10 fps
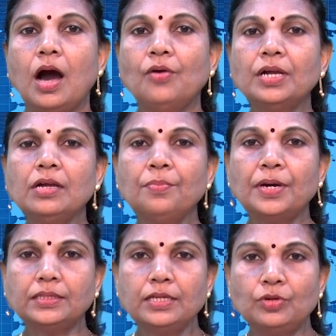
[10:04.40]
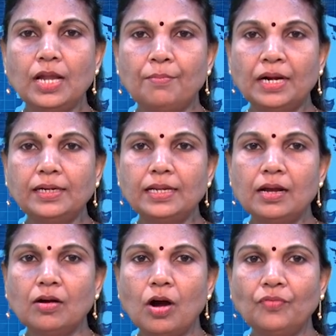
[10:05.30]
அவுரங்காபாத்தில் உள்ள மண்டல
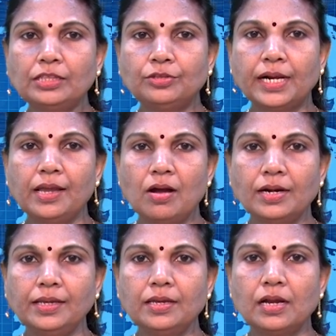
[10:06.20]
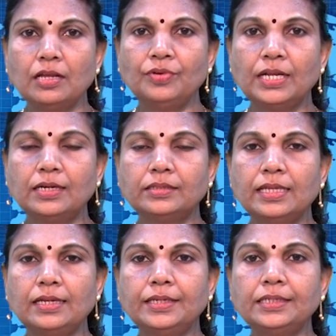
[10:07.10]
காவல்துறை ஆணையர்
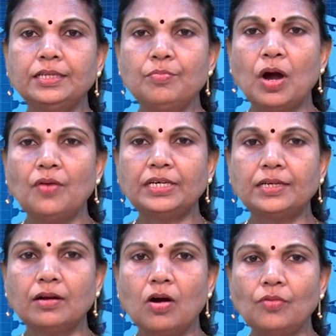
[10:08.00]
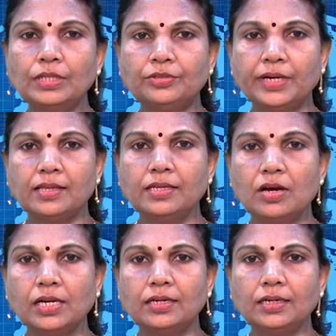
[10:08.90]
அலுவலகத்தில் எட்டு மாவட்ட காவல்துறை
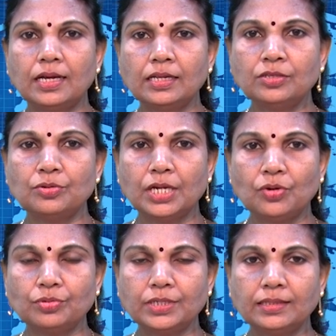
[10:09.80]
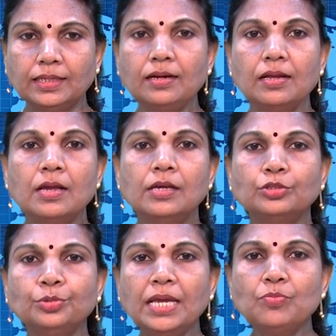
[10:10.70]
அதிகாரிகள் கலந்து கொண்ட கூட்டத்தில்
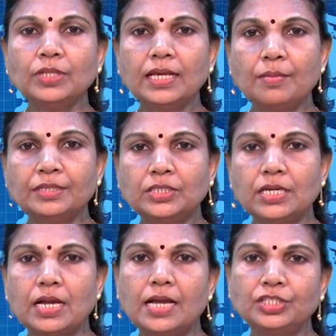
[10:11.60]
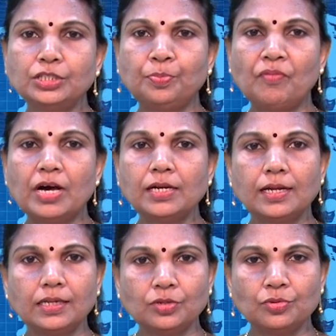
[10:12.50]
துணை முதலமைச்சர் அஜித்
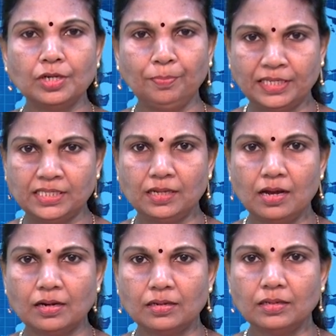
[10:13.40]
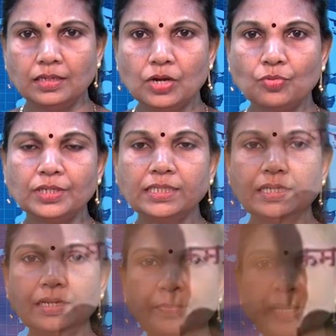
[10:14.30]
பவார் கலந்து கொண்டு பேசினார் இந்த கூட்டத்திற்கு